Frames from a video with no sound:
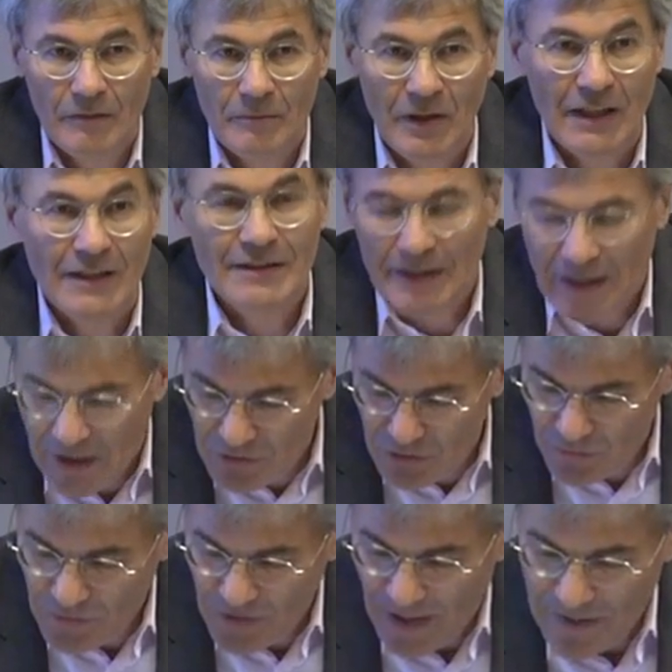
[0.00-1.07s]
Man kann sich
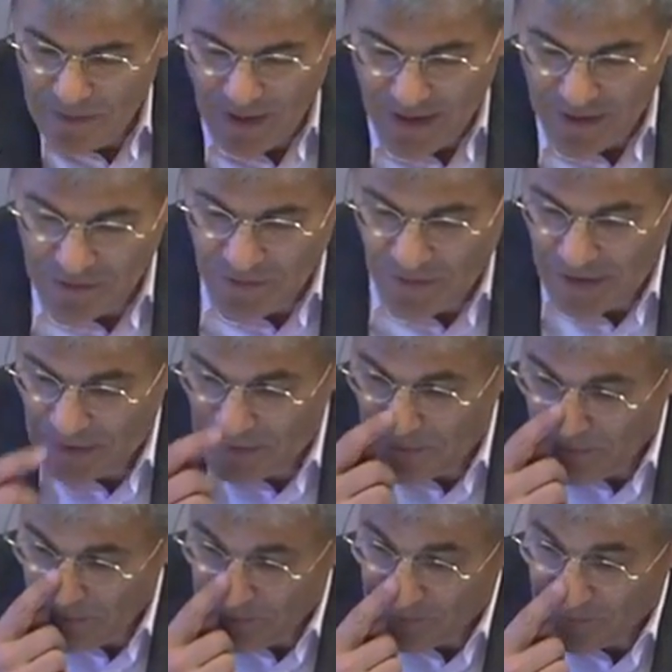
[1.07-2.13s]
also von einem Anfang
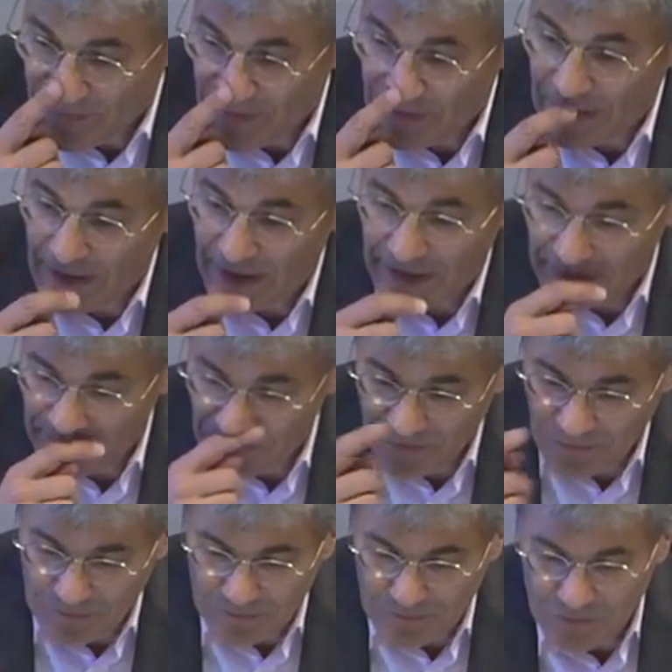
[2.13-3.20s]
an
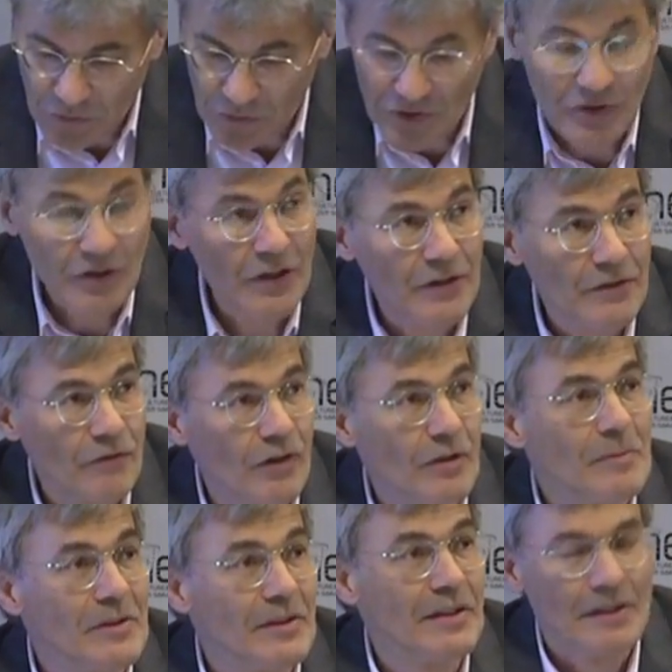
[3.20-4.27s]
unseren
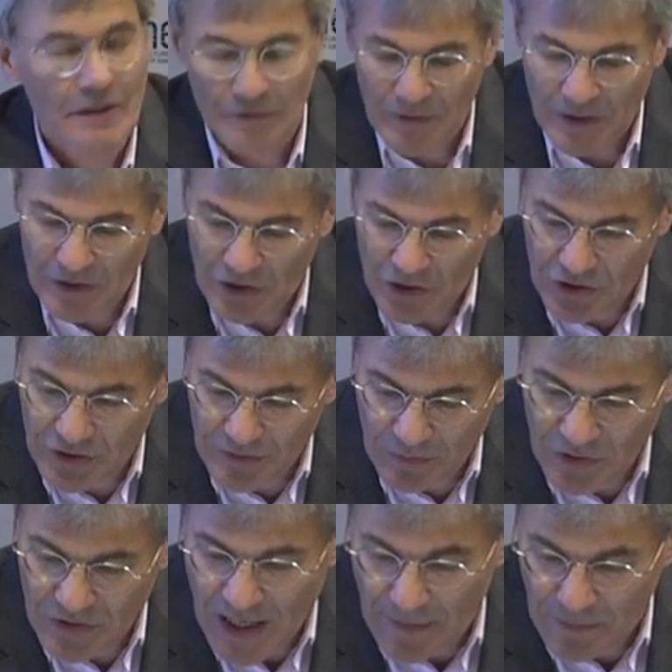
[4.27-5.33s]

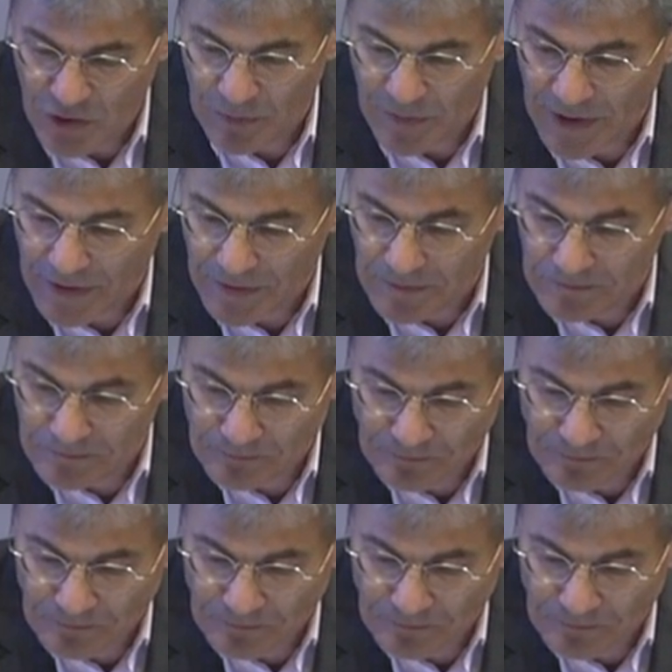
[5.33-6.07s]
Wirbeltierfetischismus abschminken,